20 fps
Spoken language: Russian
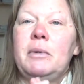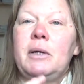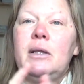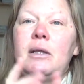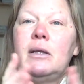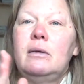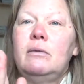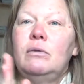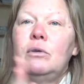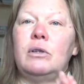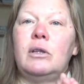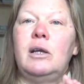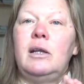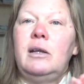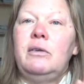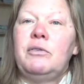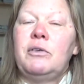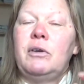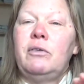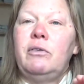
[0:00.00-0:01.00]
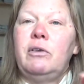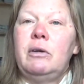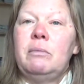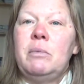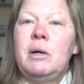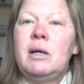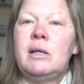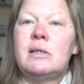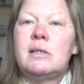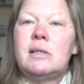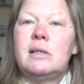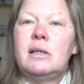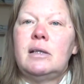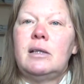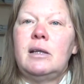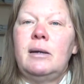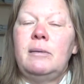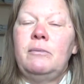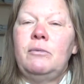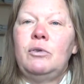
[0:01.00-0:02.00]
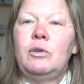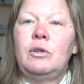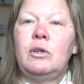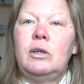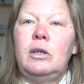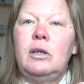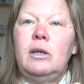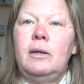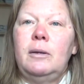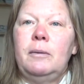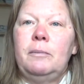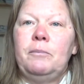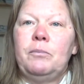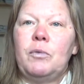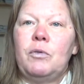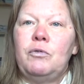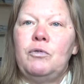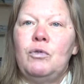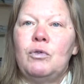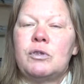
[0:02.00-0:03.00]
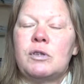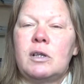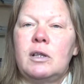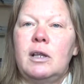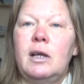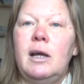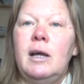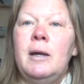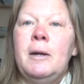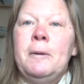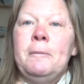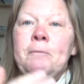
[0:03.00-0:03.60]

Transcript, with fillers: это вот оливковое масло, там вот и воск, да,